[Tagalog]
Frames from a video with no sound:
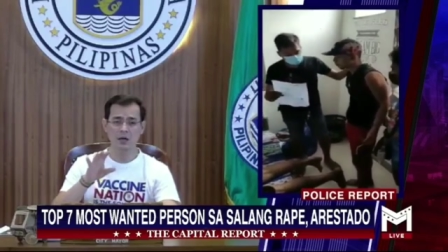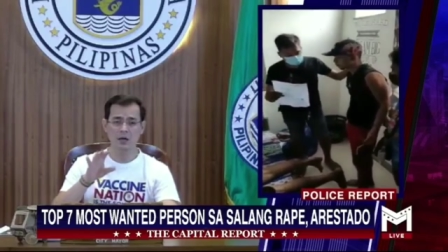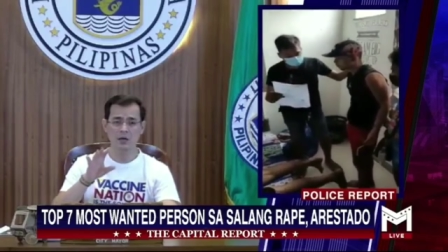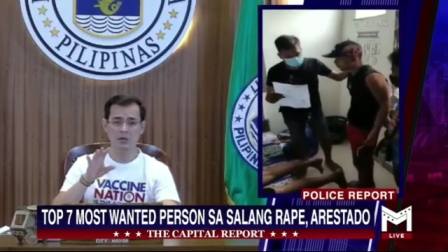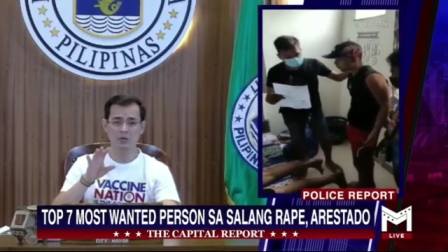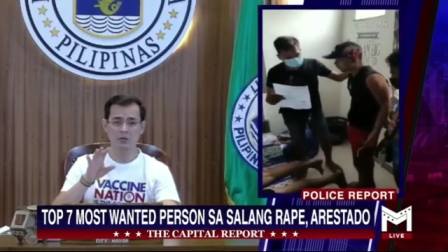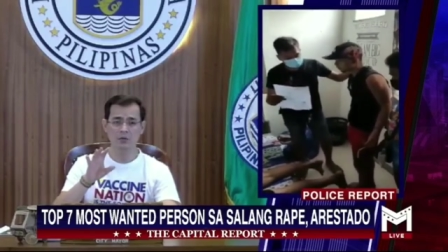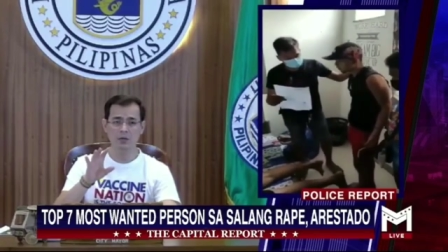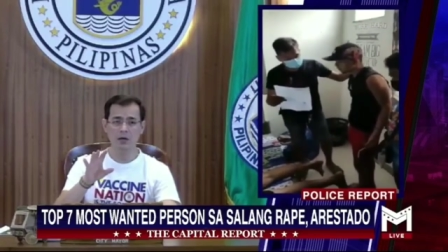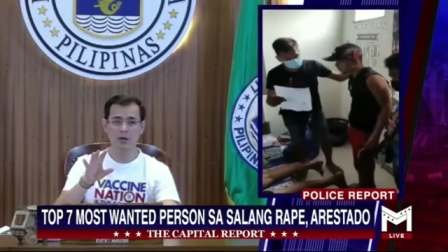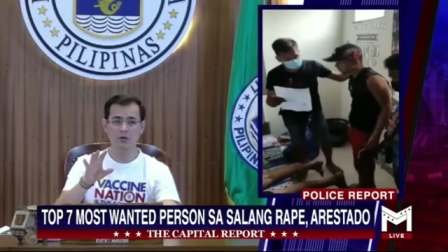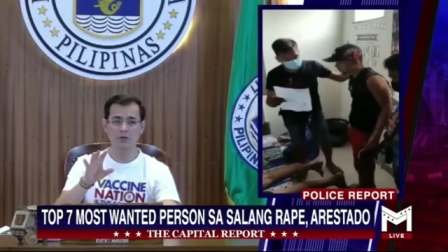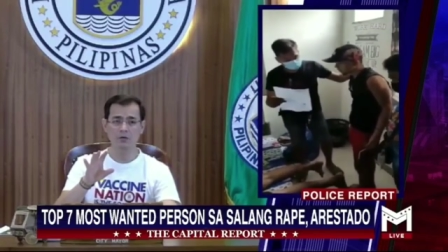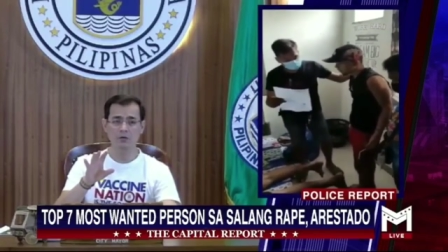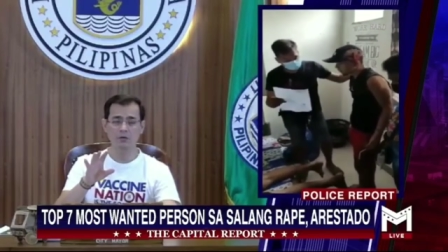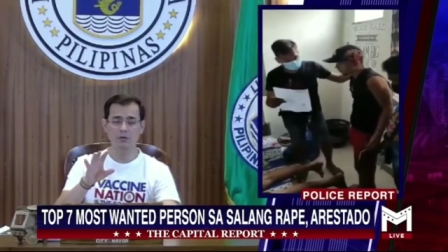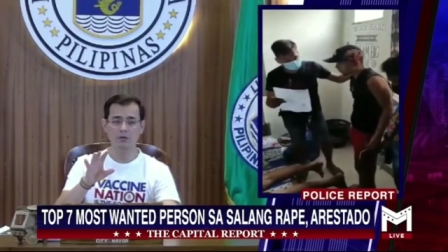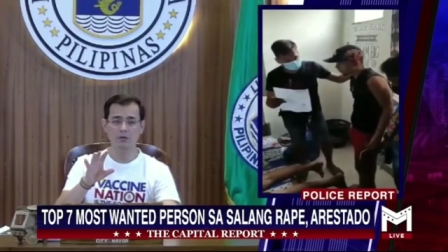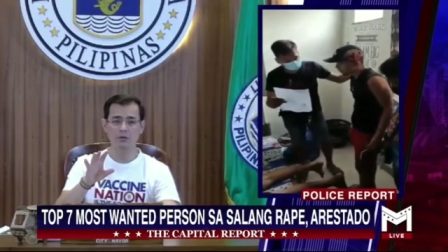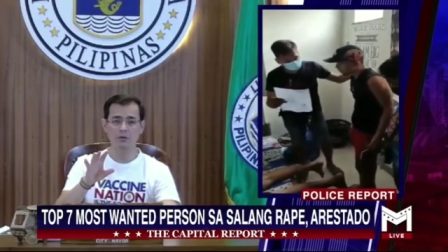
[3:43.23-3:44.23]
ng utaw,
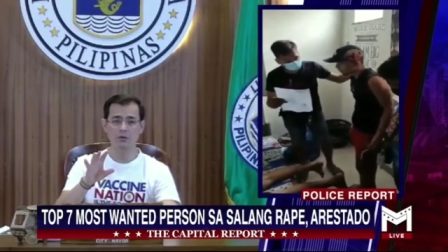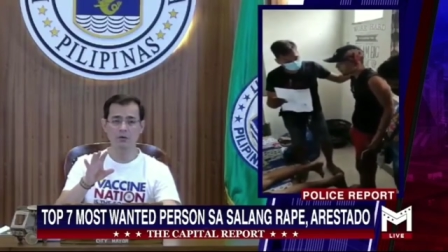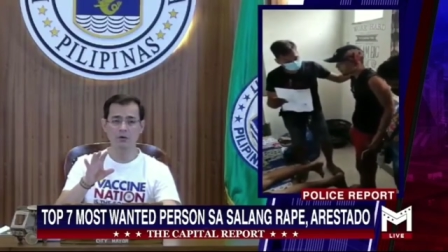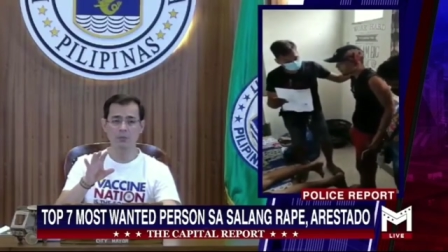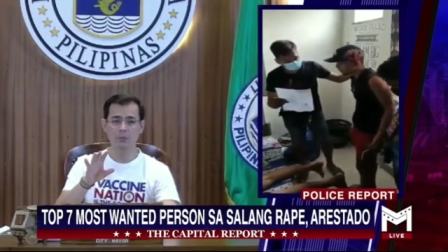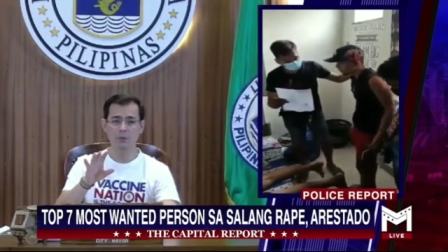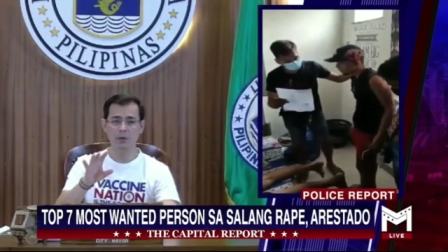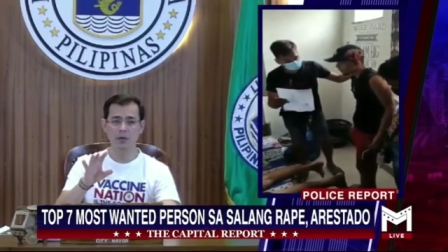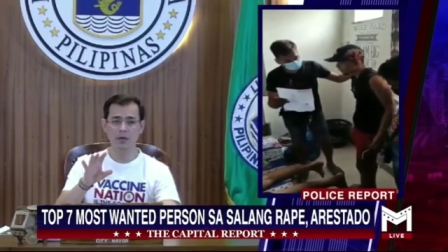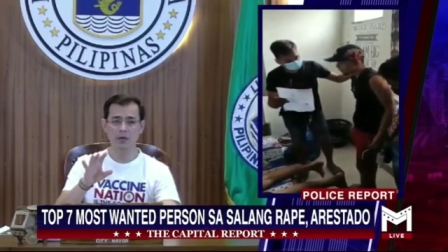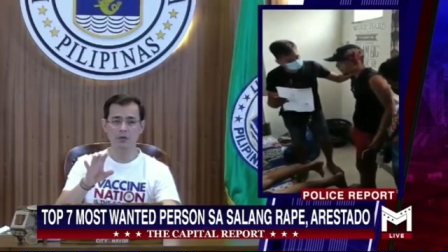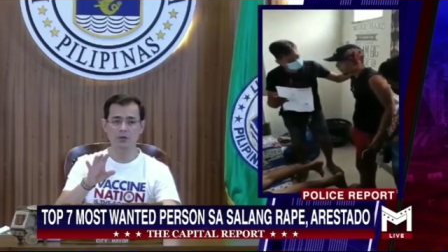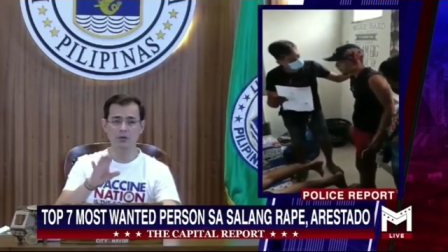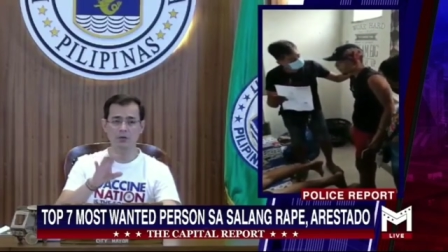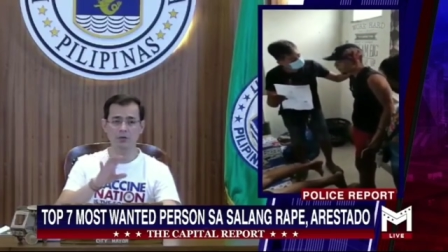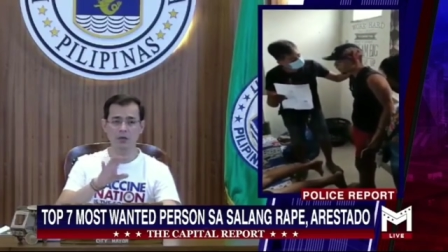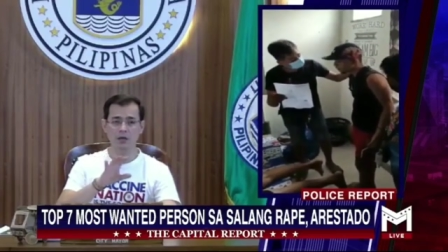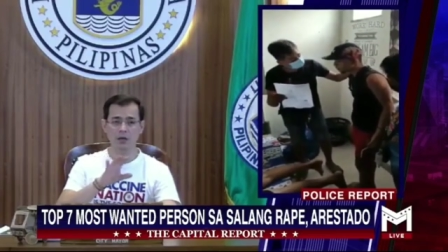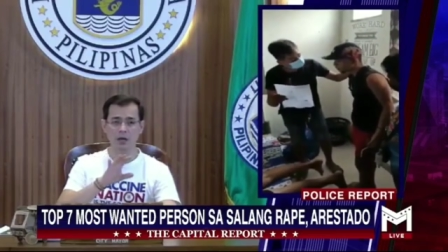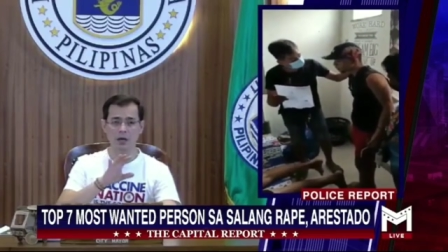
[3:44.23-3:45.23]
yung
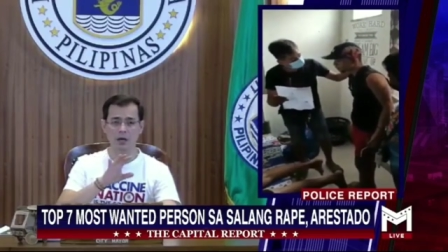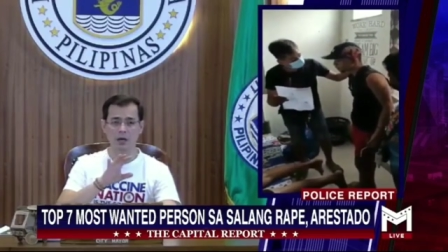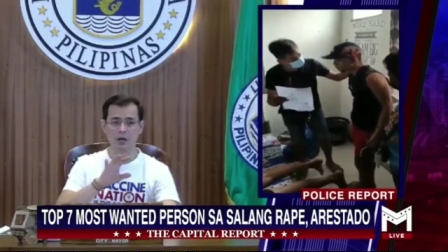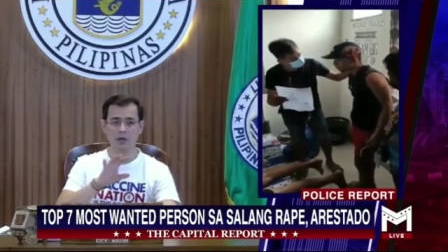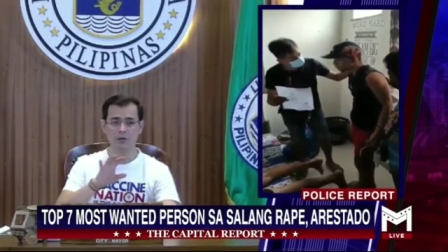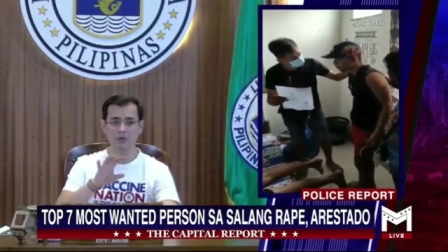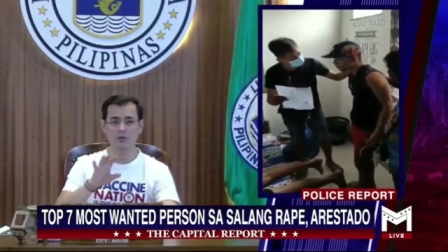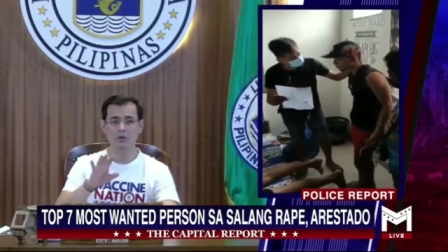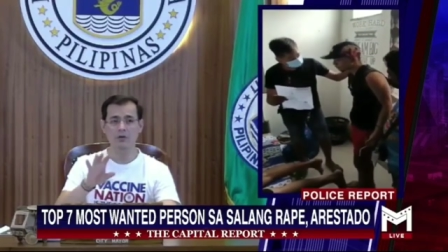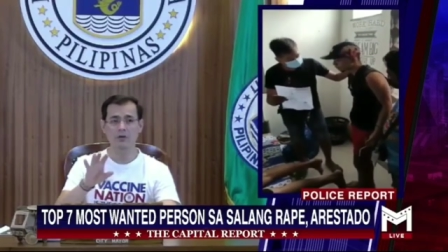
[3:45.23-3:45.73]
operation nire-record,